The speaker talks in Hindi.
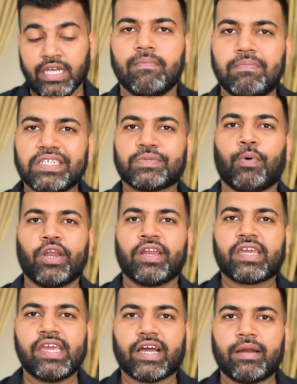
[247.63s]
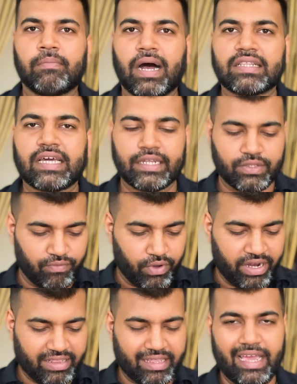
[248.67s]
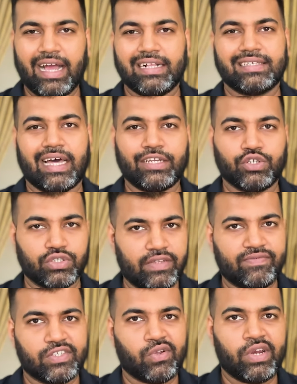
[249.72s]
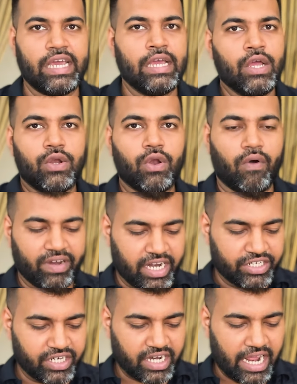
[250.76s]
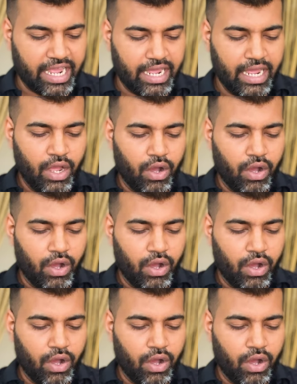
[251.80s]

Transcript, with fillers: बेस्ट बॉलर की अगर हम बात करें तो वो रहते हैं अजारी जुजब जिन्होंने नौ विकेट चटकाए हैं